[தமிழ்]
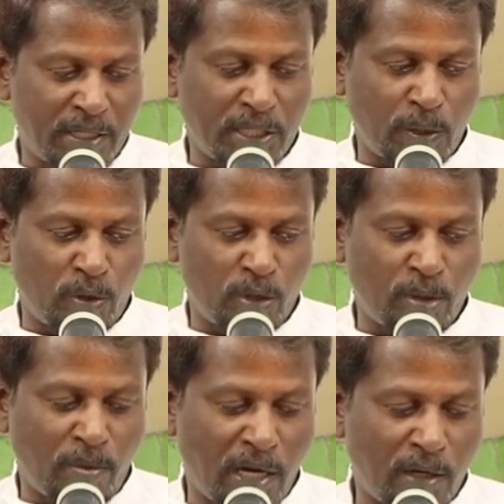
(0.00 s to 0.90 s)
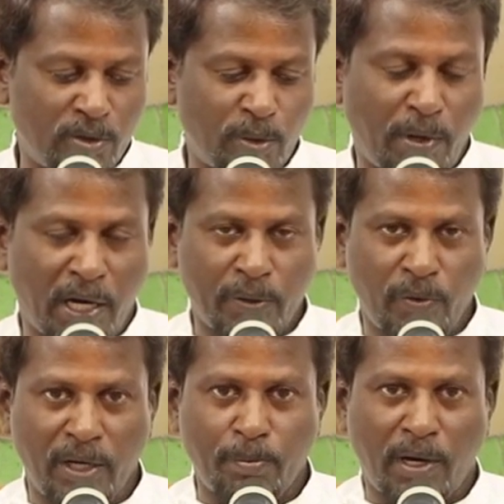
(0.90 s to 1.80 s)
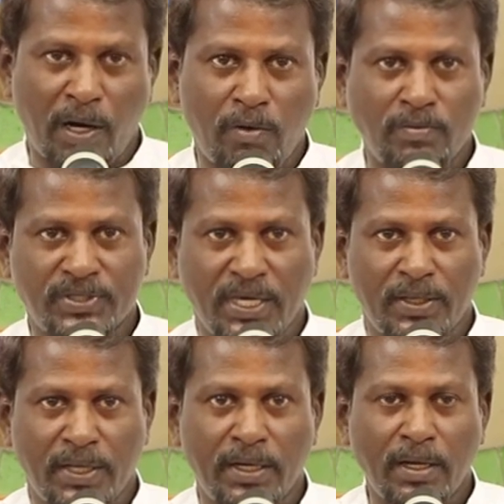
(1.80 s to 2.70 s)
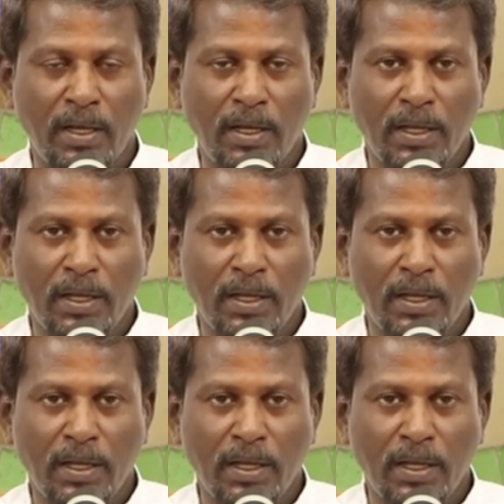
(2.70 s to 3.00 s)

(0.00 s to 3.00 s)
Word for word: பரத்துக்கு விரோதமாக வந்து பார்வையிலும் பாவம் செய்தேன்